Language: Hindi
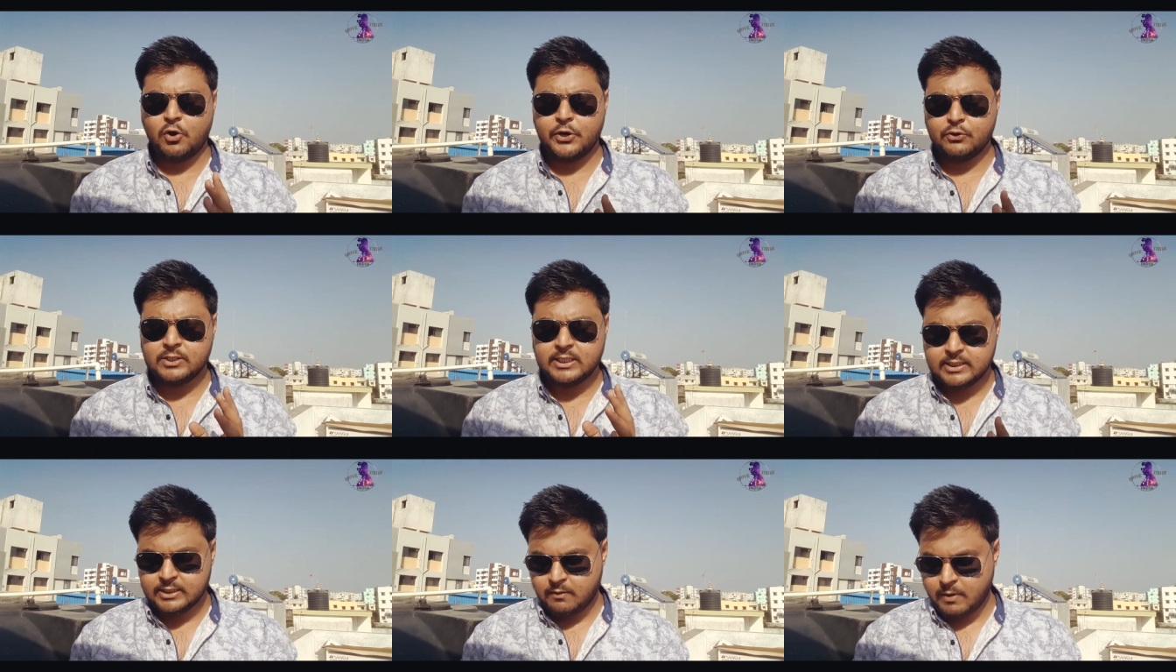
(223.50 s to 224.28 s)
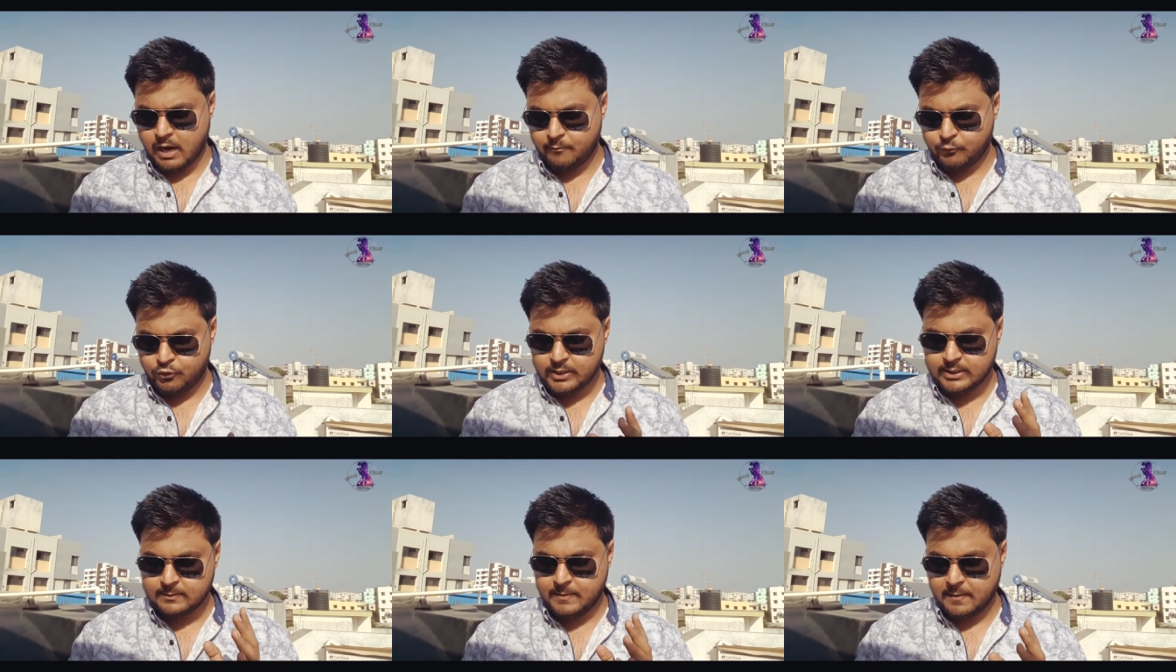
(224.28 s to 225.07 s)
ऑडियो सिस्टम आपको
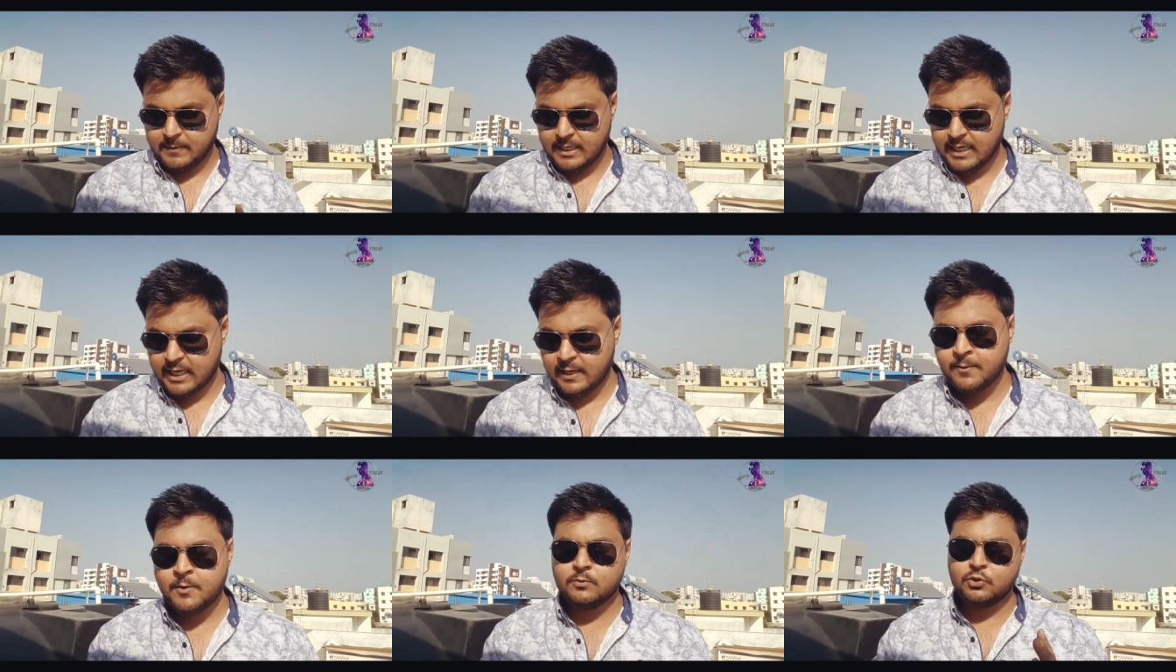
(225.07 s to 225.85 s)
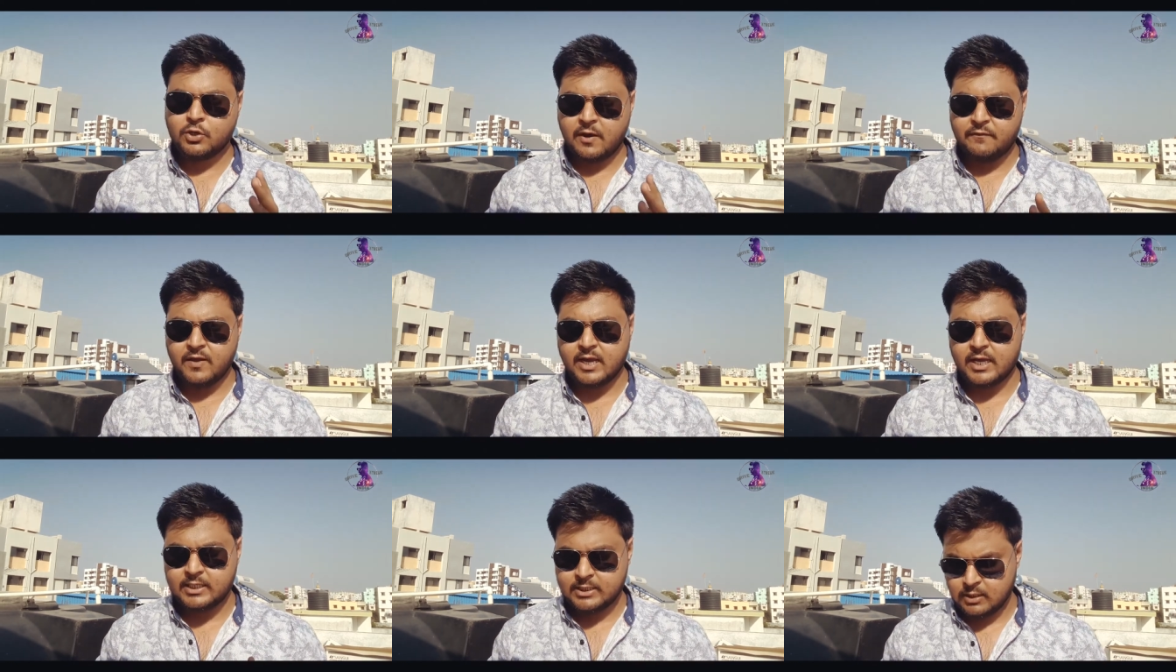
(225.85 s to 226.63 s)
इसमें मिलेगा जो काफ़ी
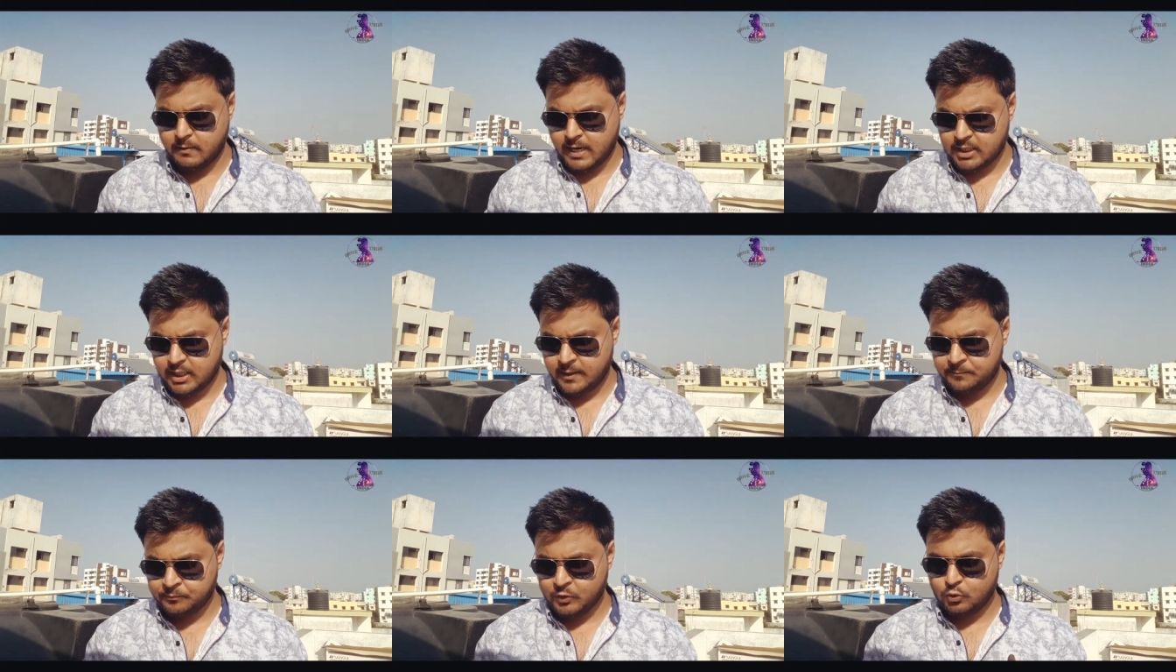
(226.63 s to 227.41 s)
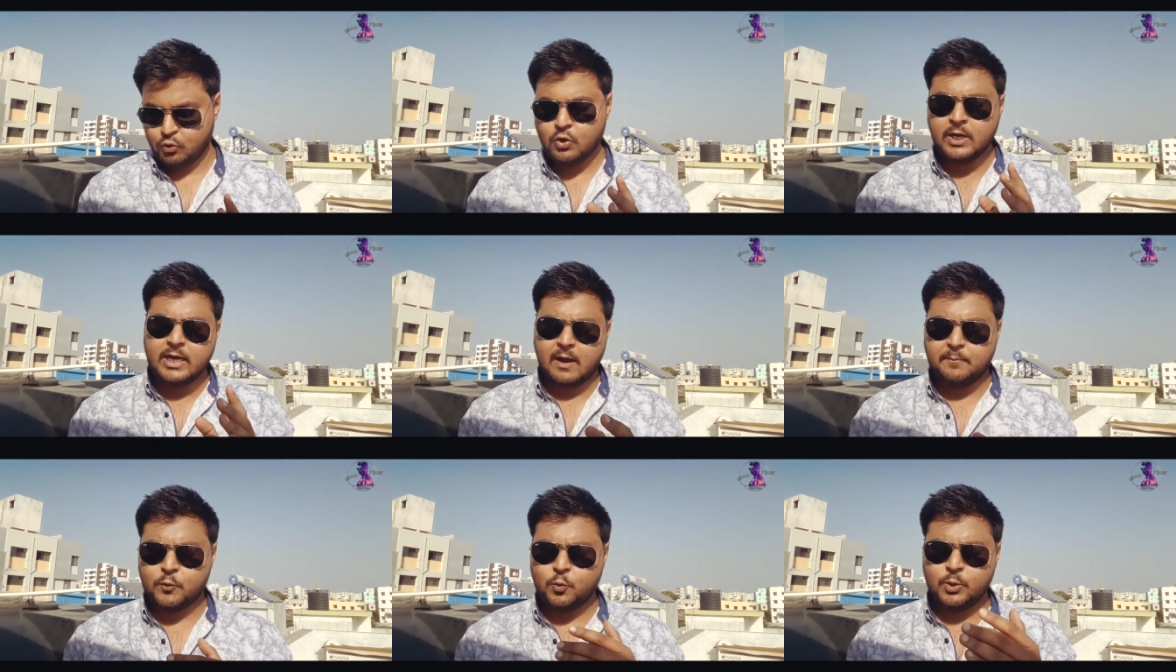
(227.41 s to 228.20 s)
अच्छी बात है तो
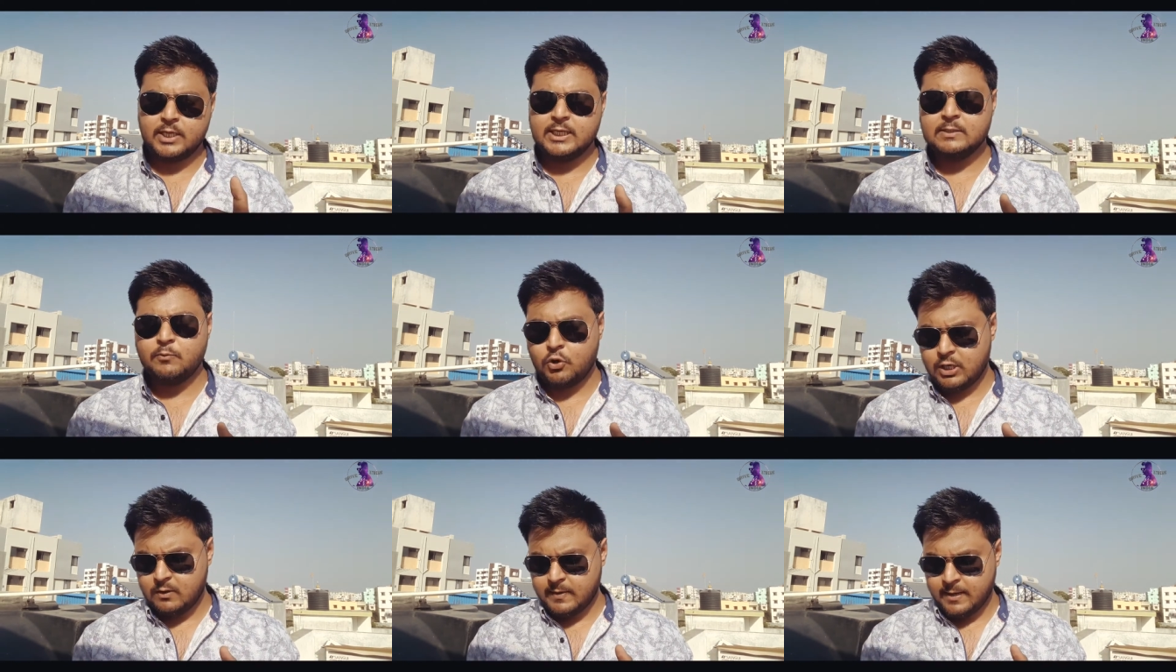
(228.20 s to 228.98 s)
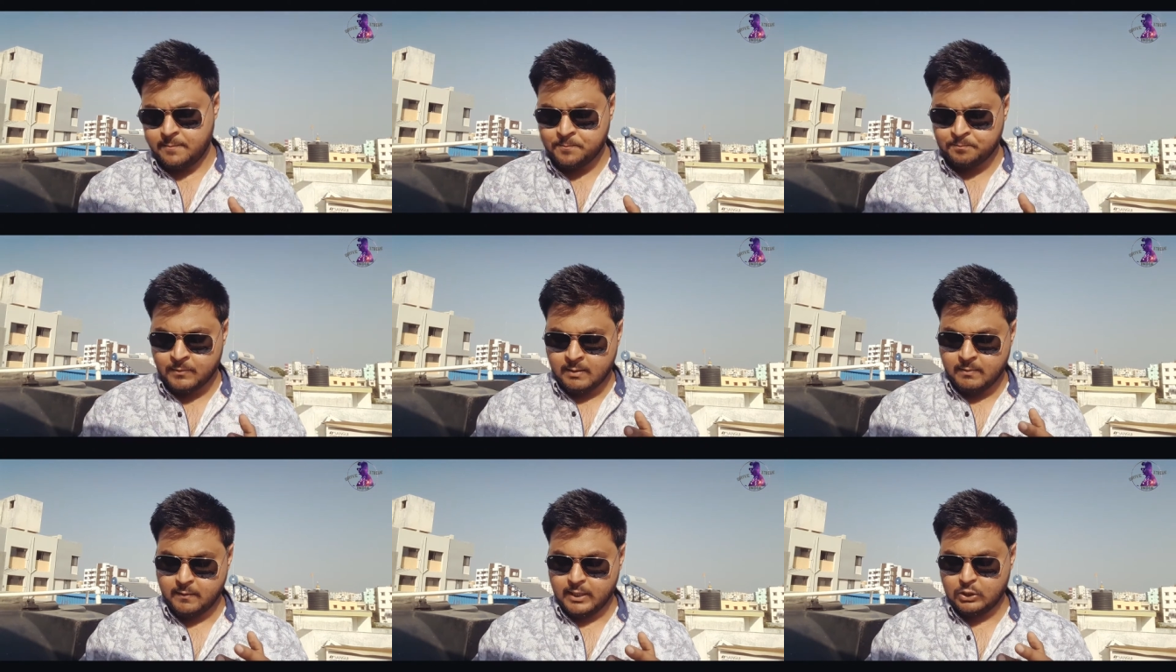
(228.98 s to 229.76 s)
आपको इस मॉडल में
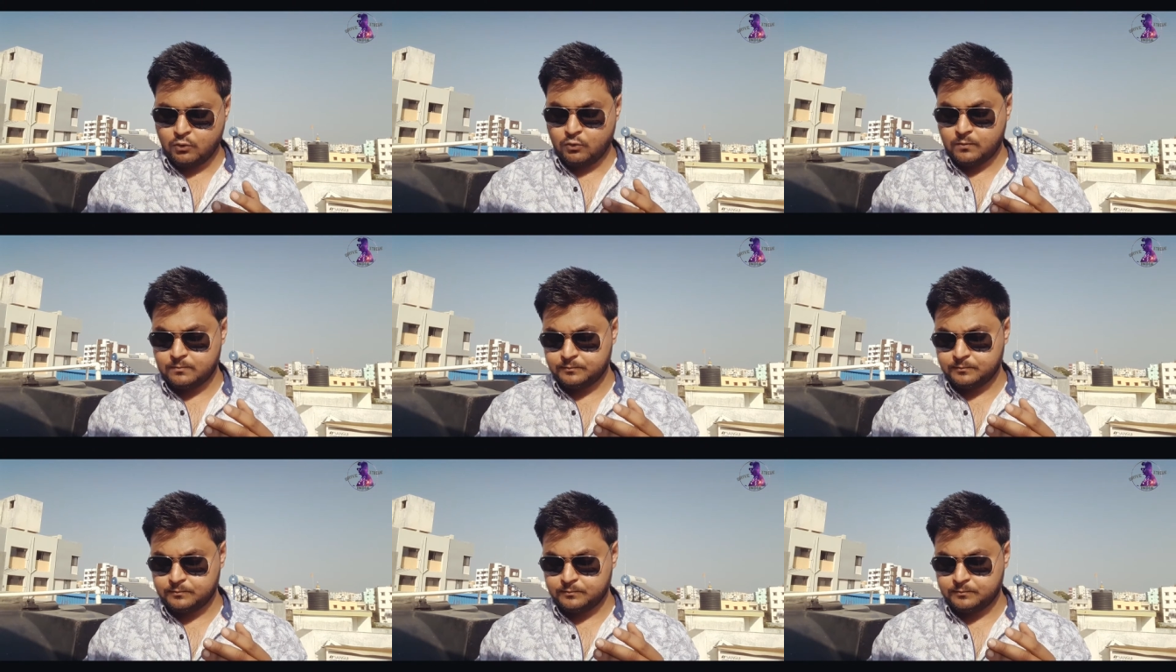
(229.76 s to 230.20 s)
मैं बताऊँ